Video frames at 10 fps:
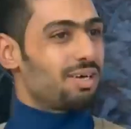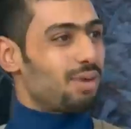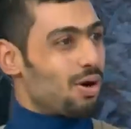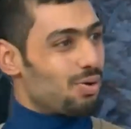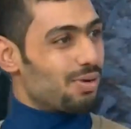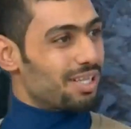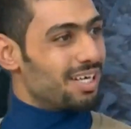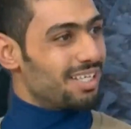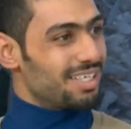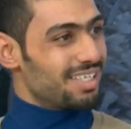
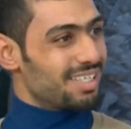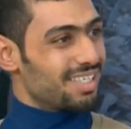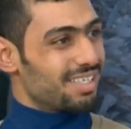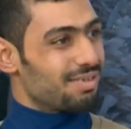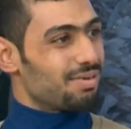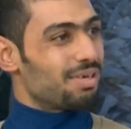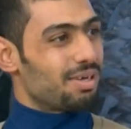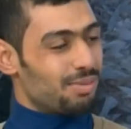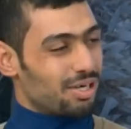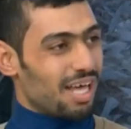بهو حلو
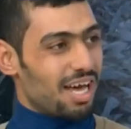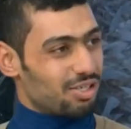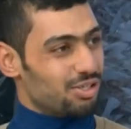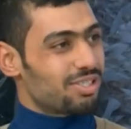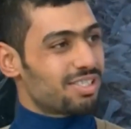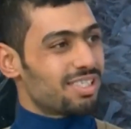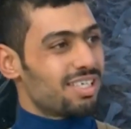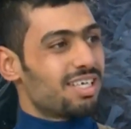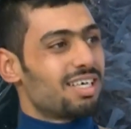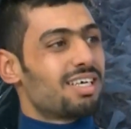مقطع اكشن
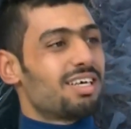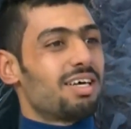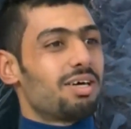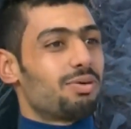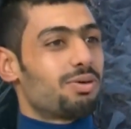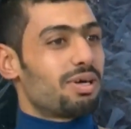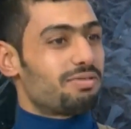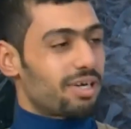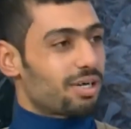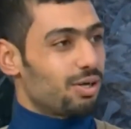زين ويا
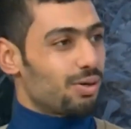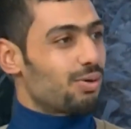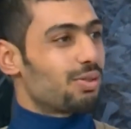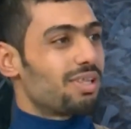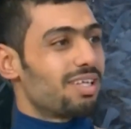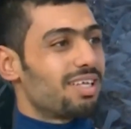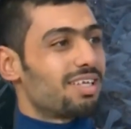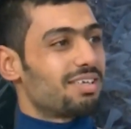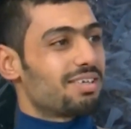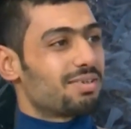فريق العروض
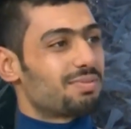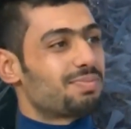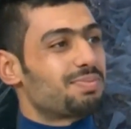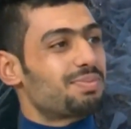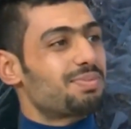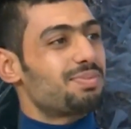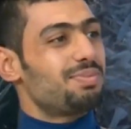ها زين هذا المقطع